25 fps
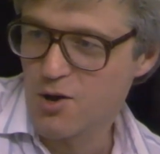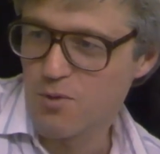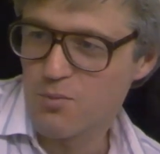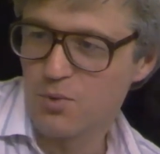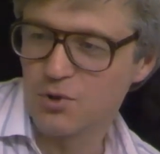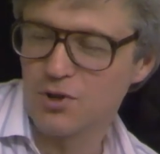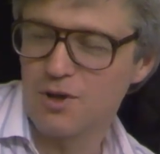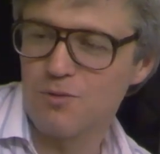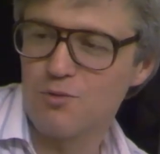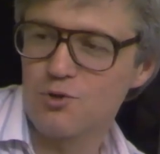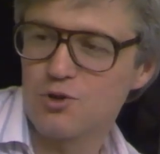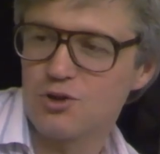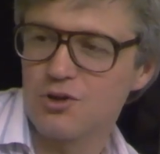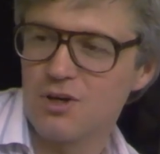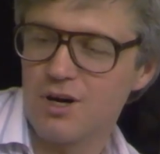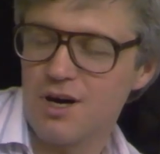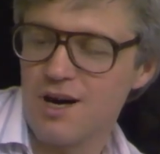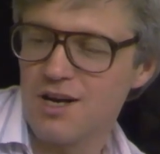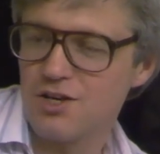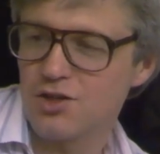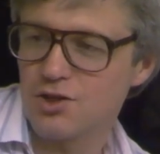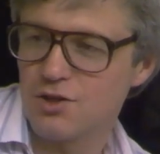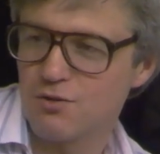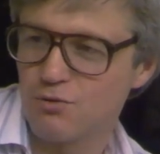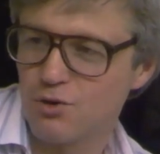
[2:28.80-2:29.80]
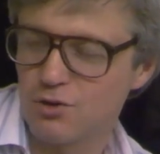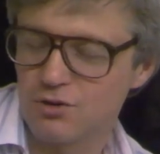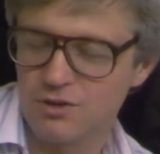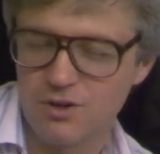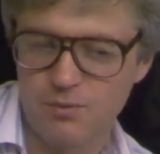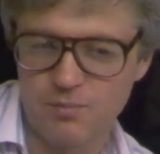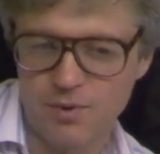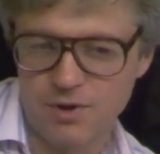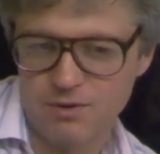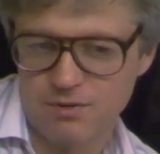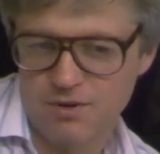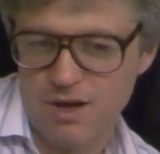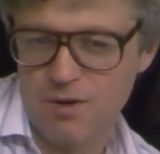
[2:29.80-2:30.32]
Потому что раньше вот
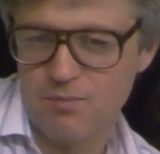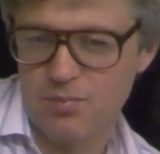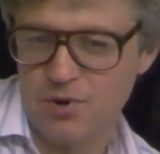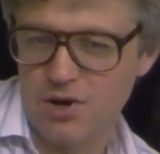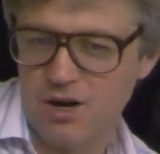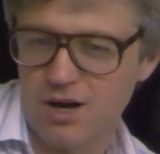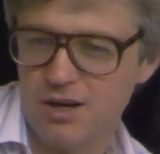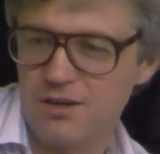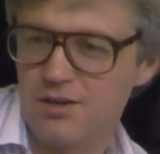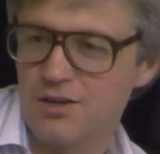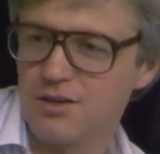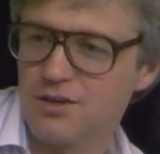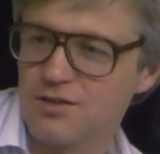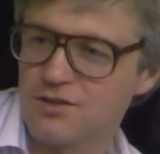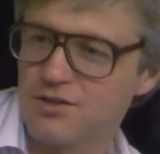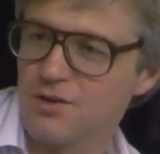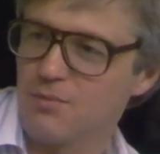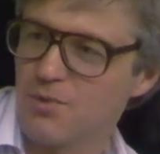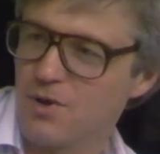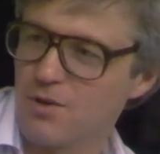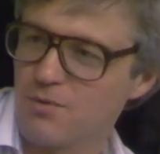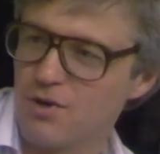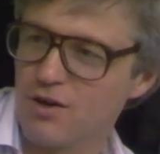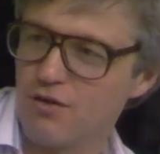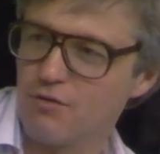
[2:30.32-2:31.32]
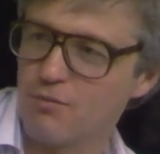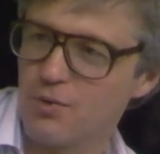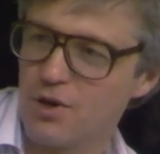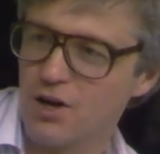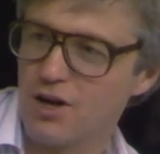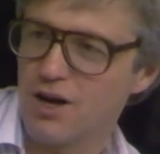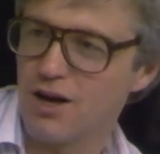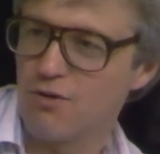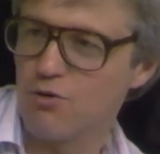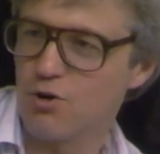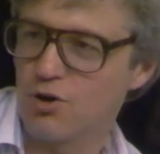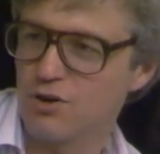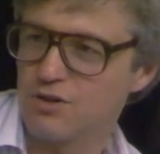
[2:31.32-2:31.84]
нам приходилось, например, в
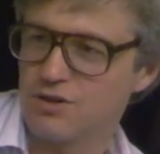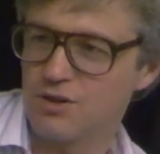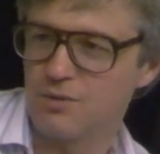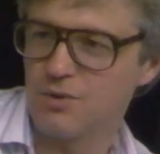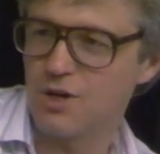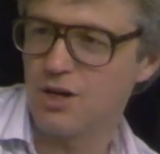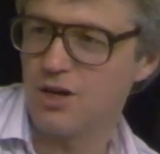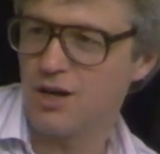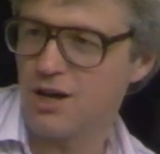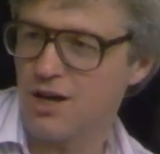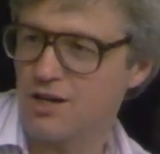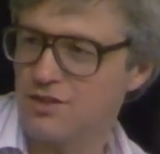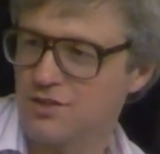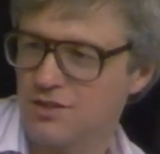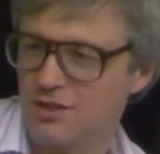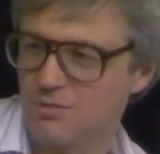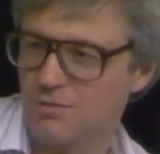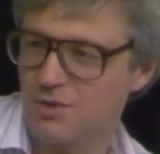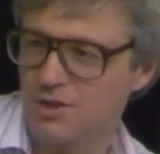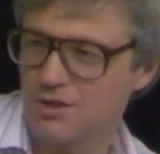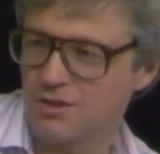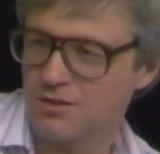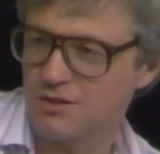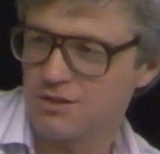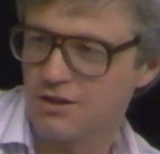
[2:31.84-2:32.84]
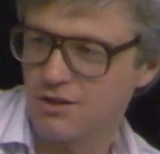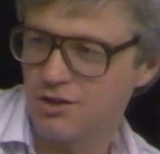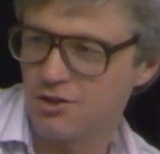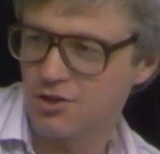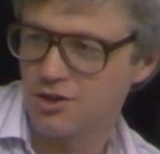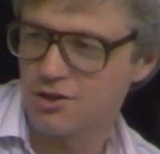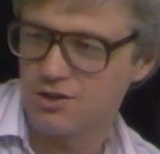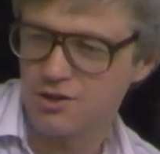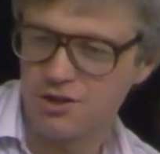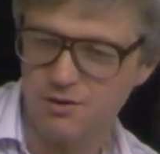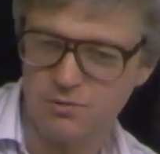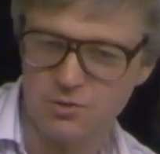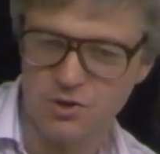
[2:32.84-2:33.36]
переговорах с американцами
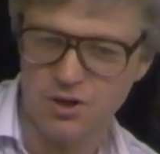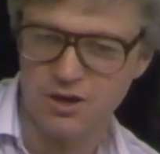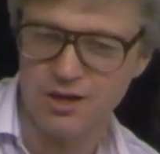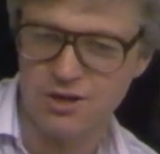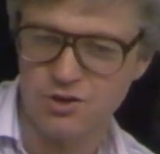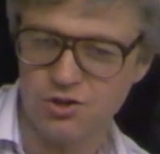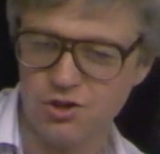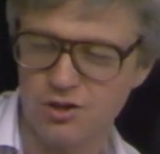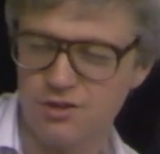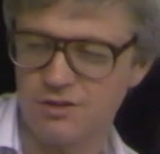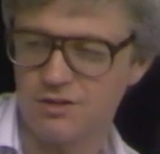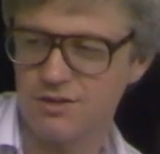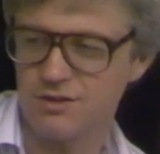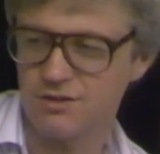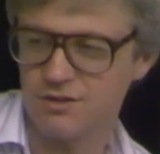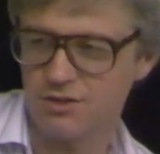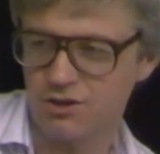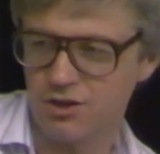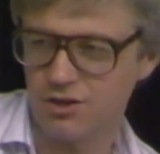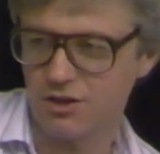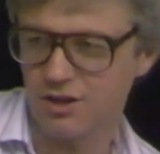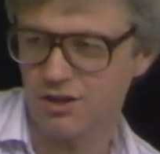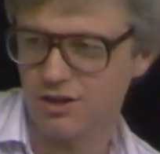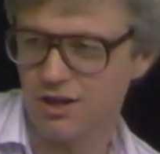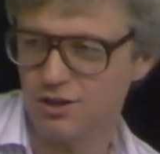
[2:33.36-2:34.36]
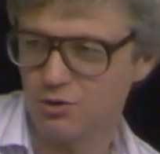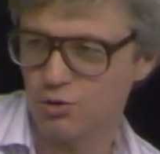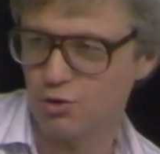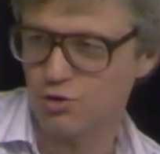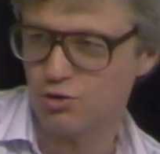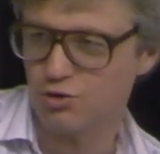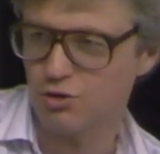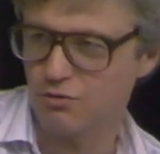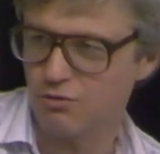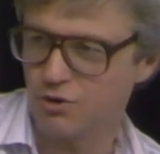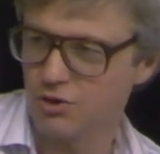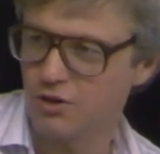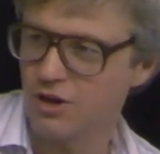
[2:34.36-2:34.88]
слышать их многочисленные ссылки на то,
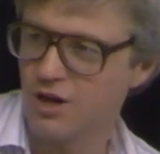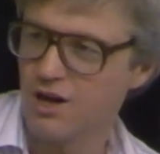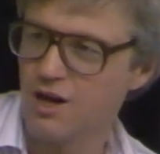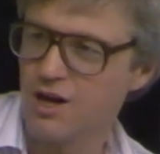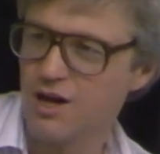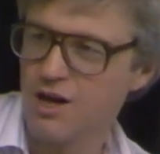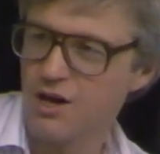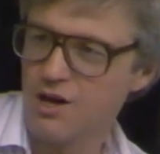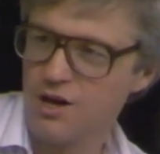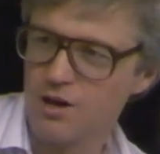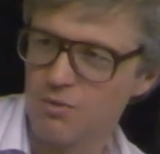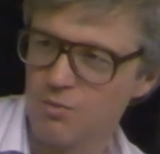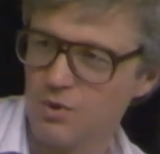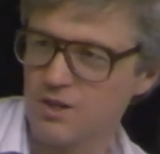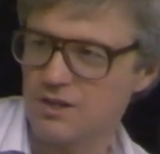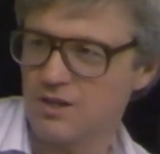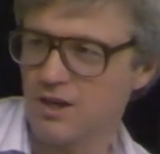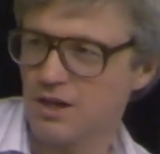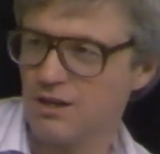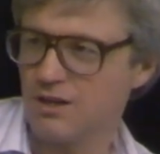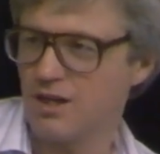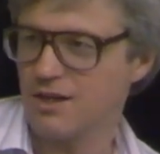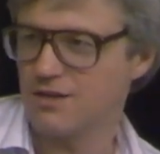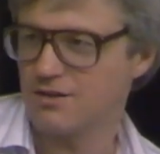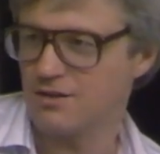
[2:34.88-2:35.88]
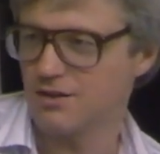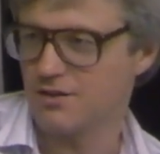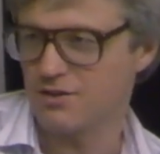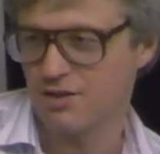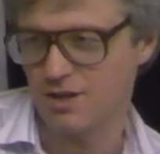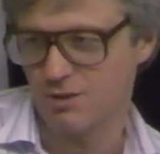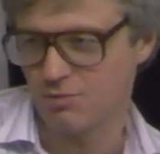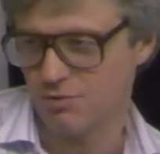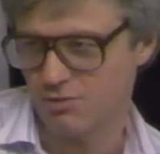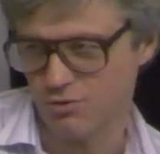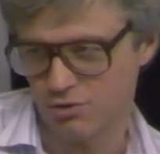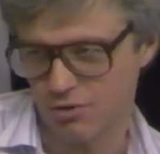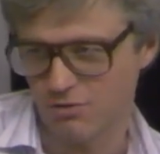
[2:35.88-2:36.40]
что вот мы согласны с
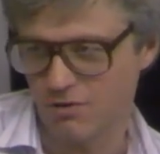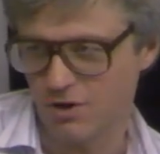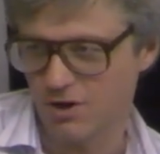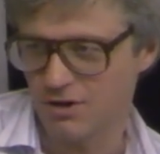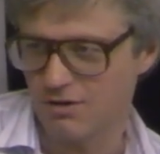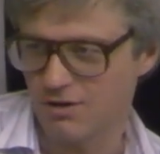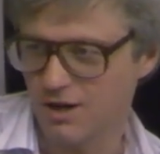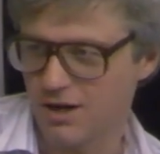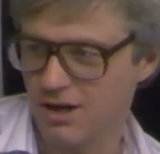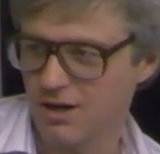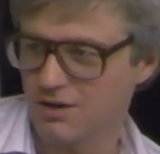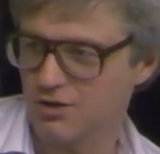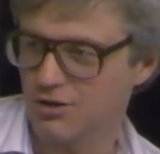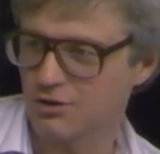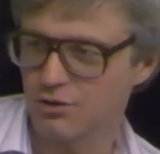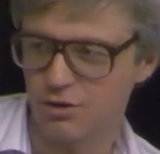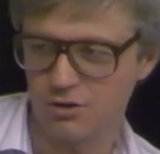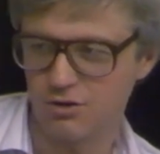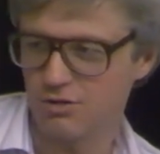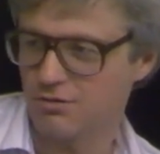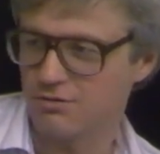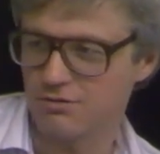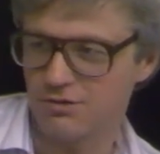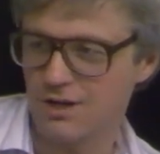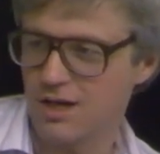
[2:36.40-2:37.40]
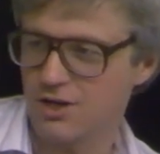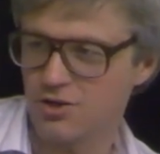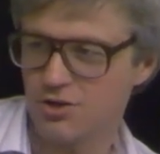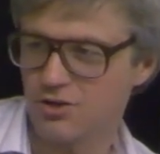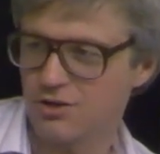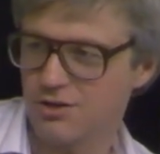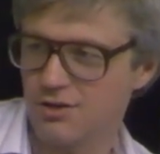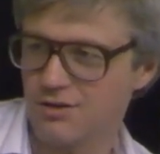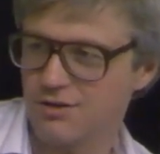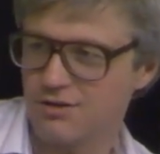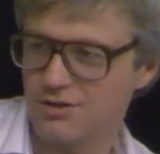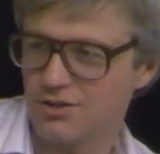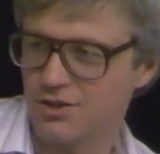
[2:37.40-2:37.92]
тем, что вы говорите, но наш
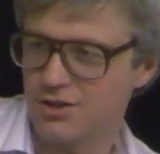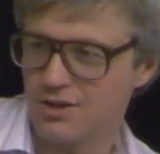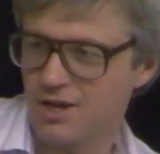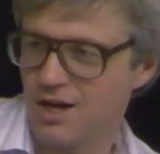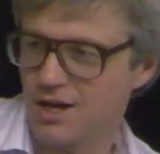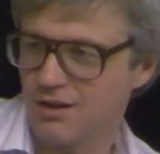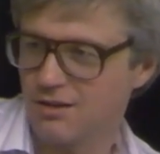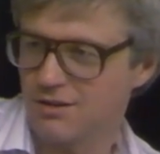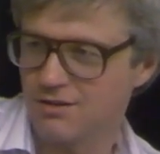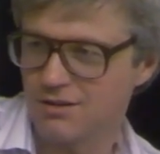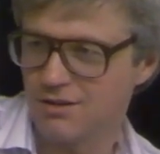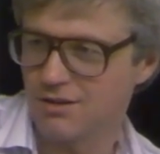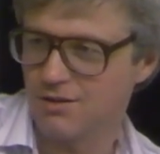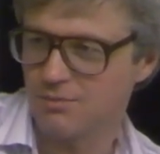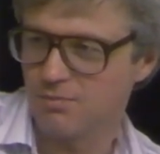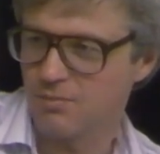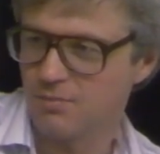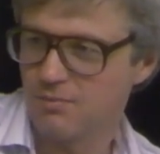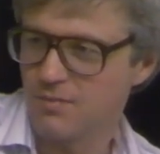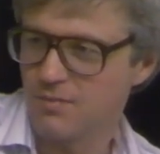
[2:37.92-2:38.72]
э, Сенат, э,